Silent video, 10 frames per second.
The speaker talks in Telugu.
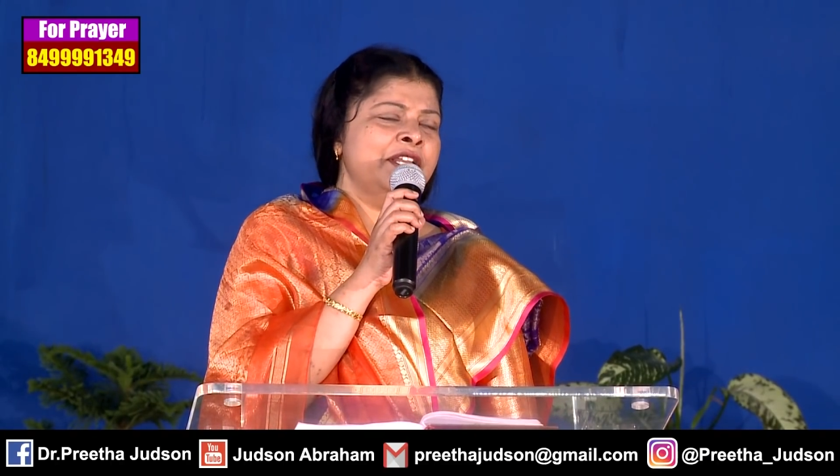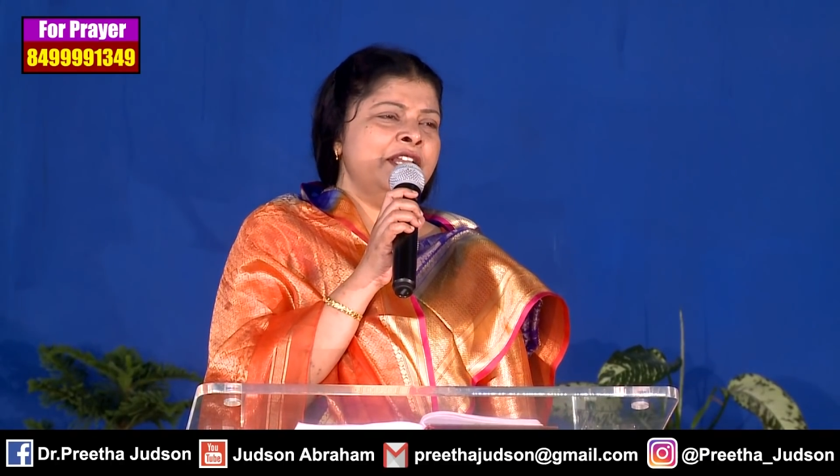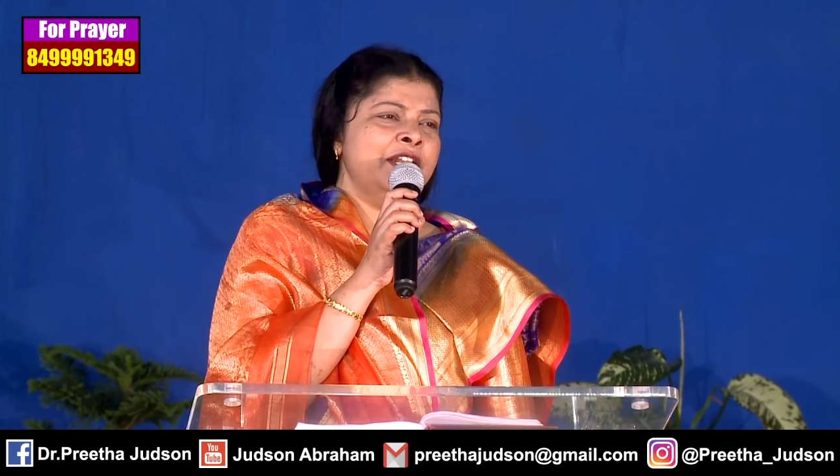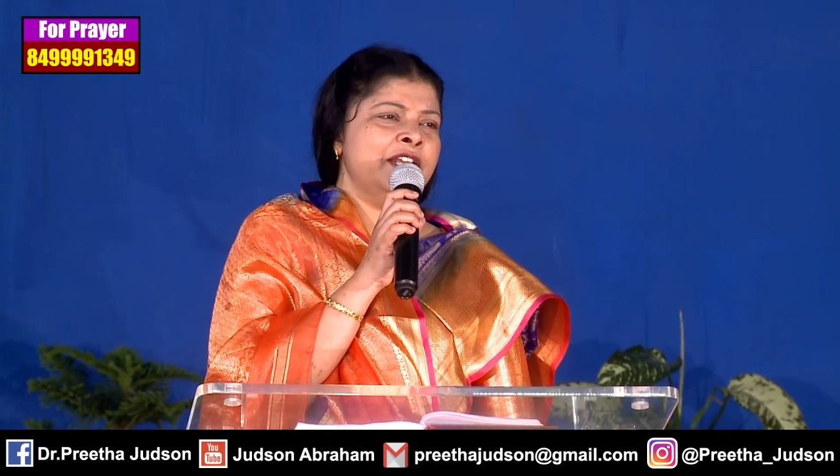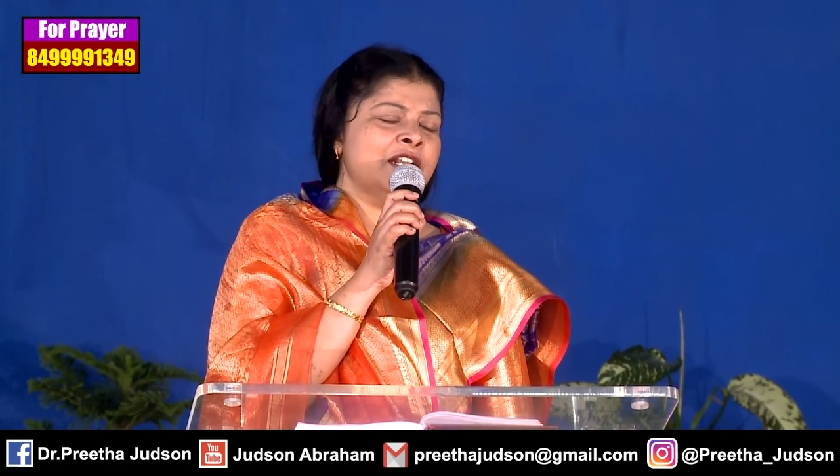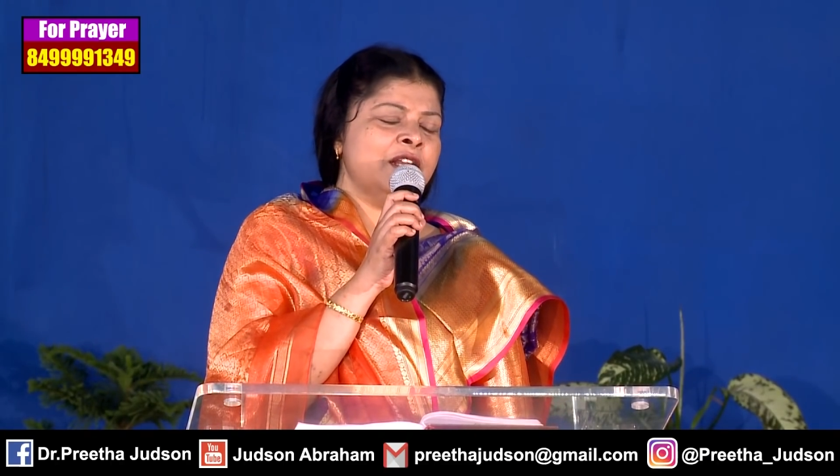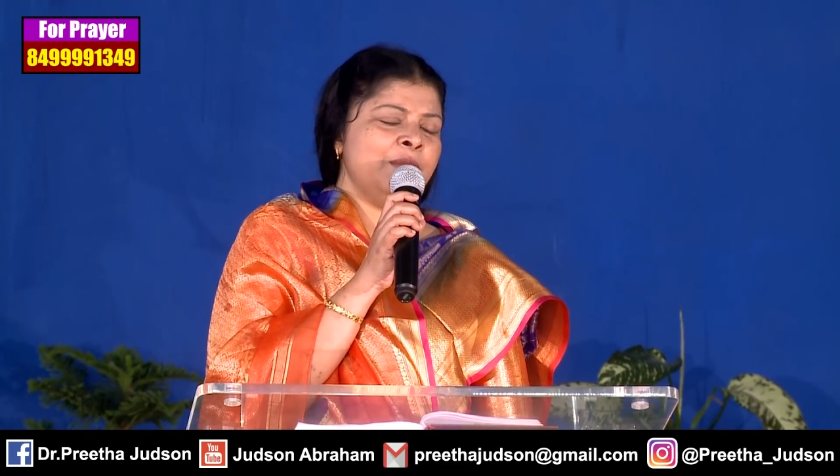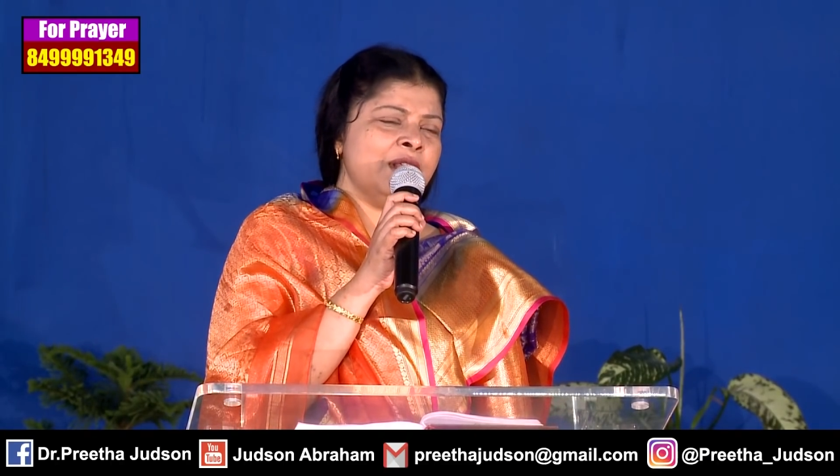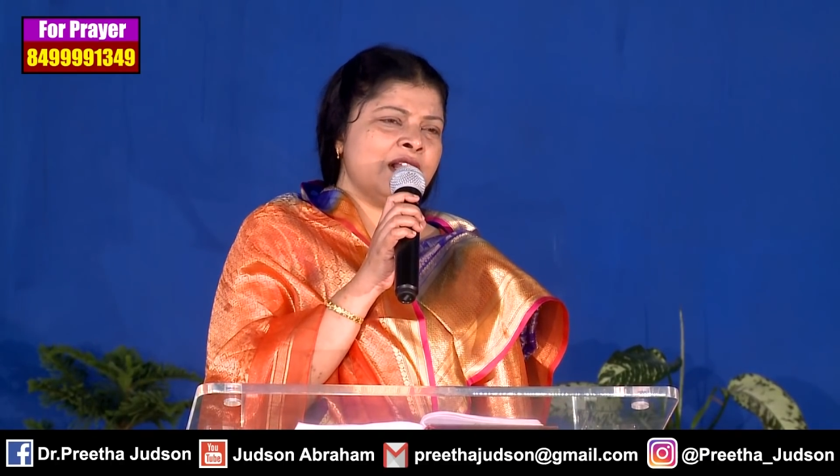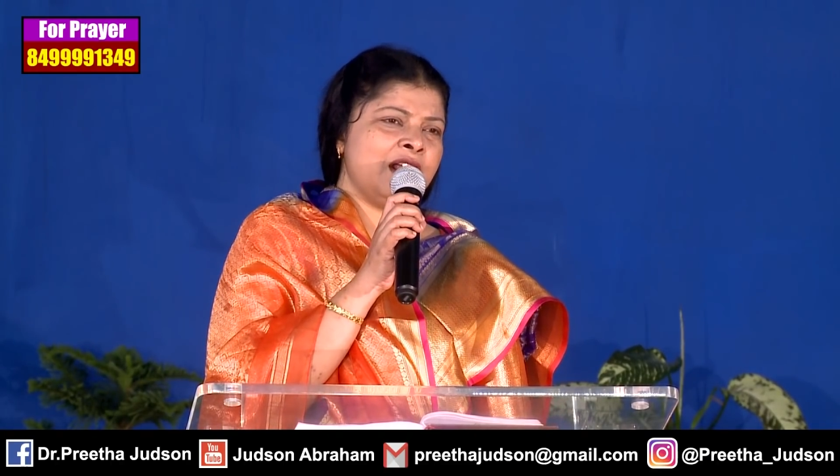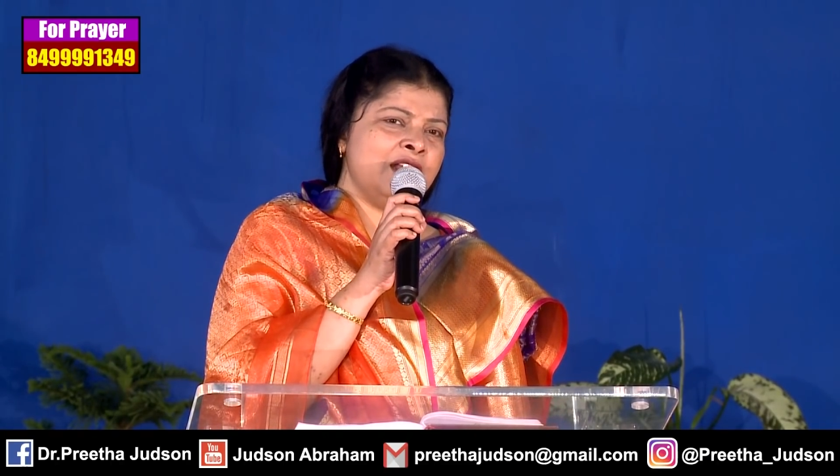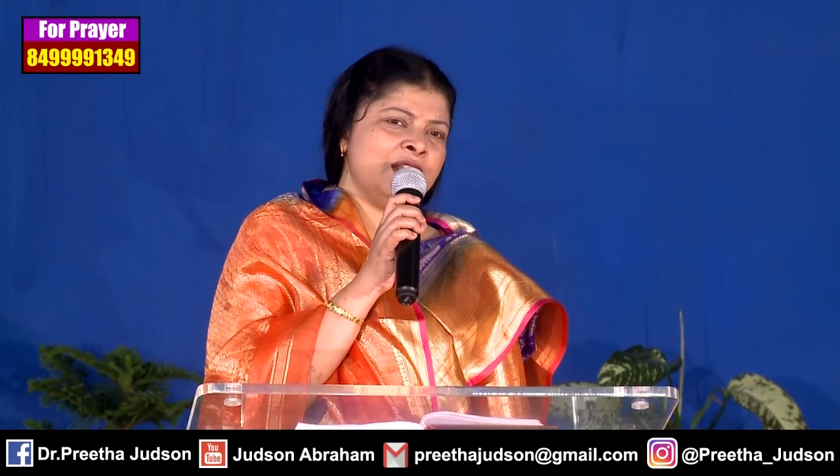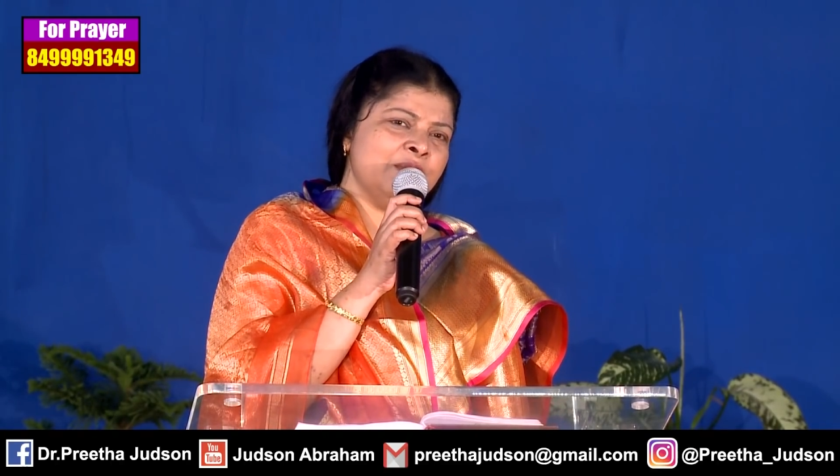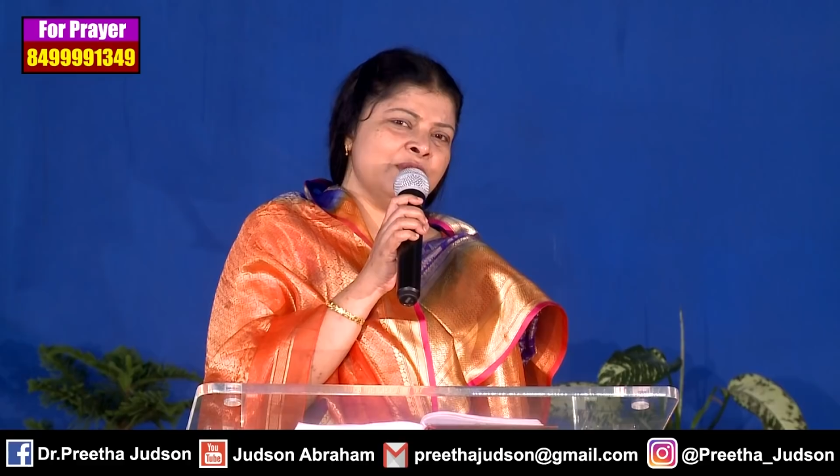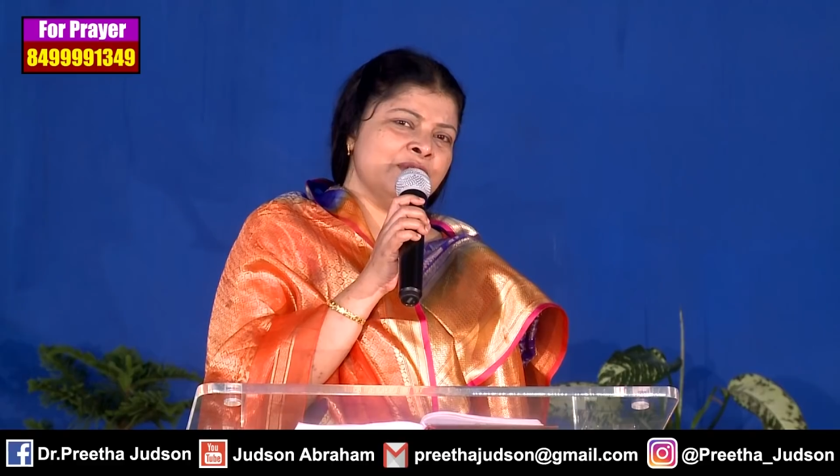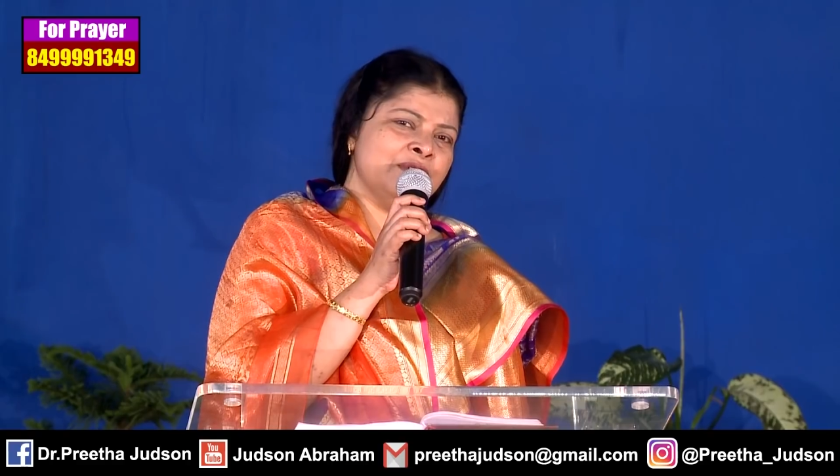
ఈ నిర్గమకాండము